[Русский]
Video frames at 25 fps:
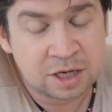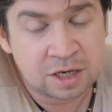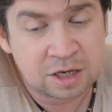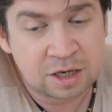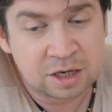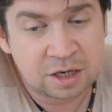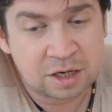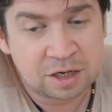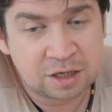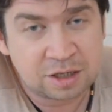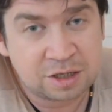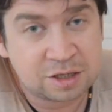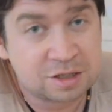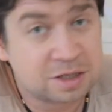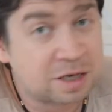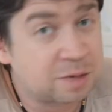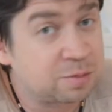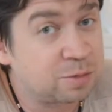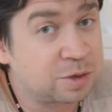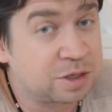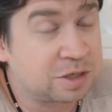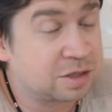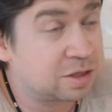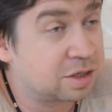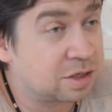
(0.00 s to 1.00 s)
э, не
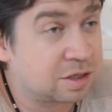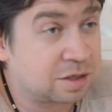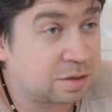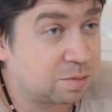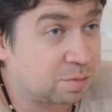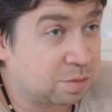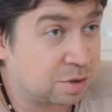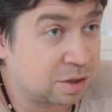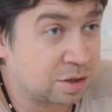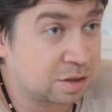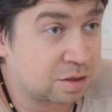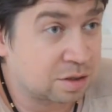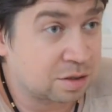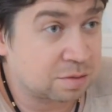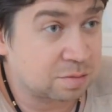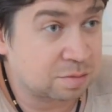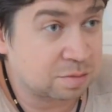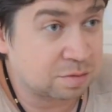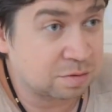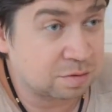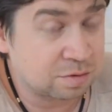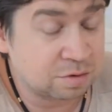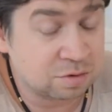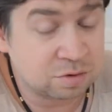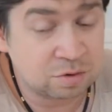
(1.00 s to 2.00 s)
самый идеальный принцип,
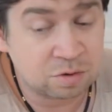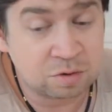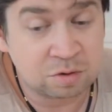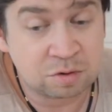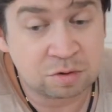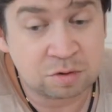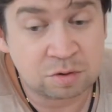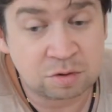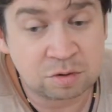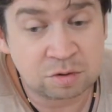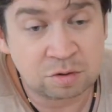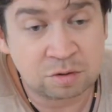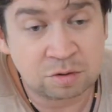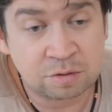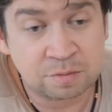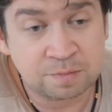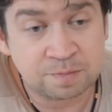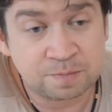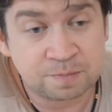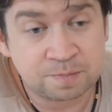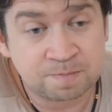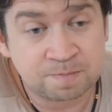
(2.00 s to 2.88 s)
но